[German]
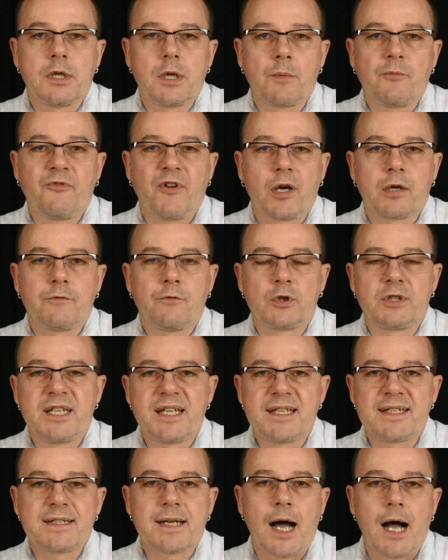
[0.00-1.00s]
den Empfang
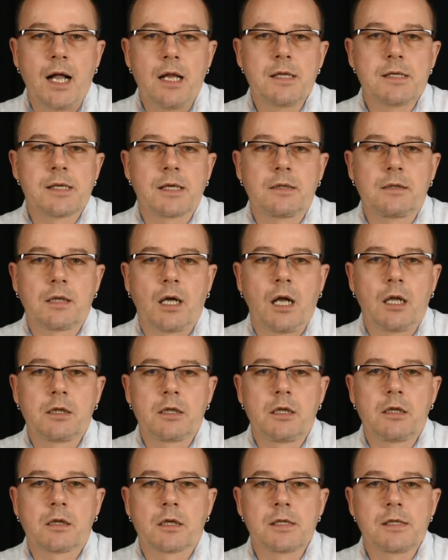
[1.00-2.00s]
von digitalen
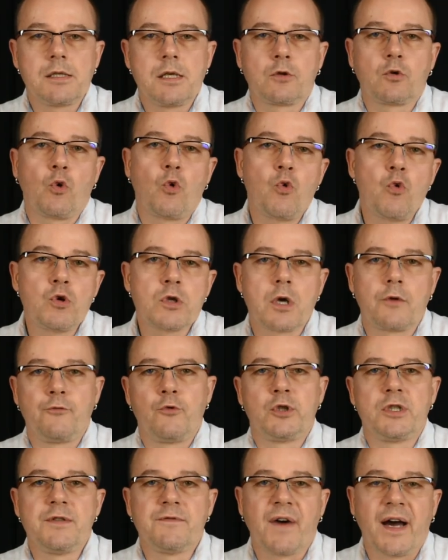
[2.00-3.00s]
Signalen interessiert
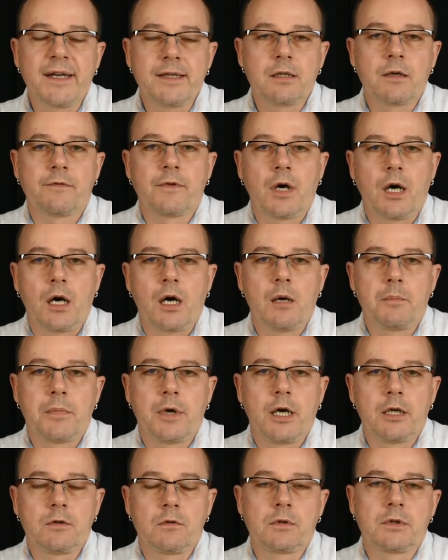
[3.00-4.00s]
oder für die
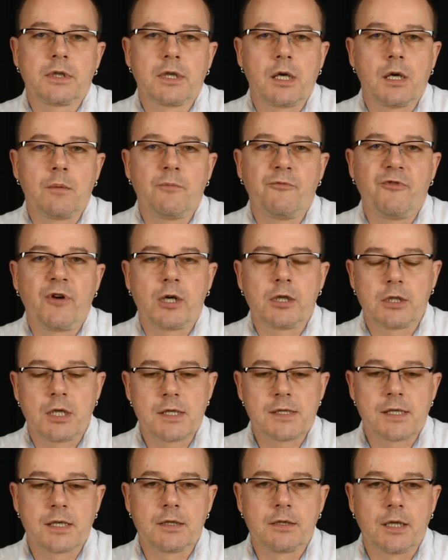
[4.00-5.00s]
Weiterverarbeitung der
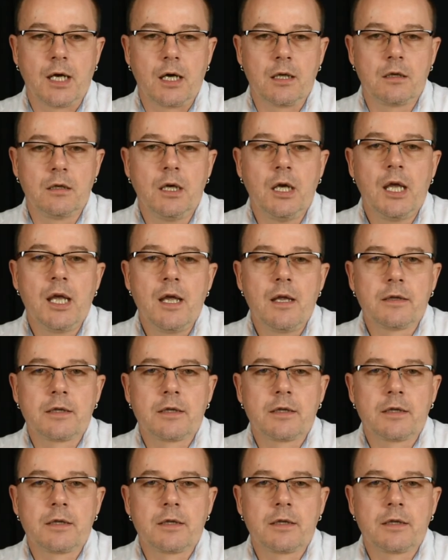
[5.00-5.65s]
empfangenen Signale,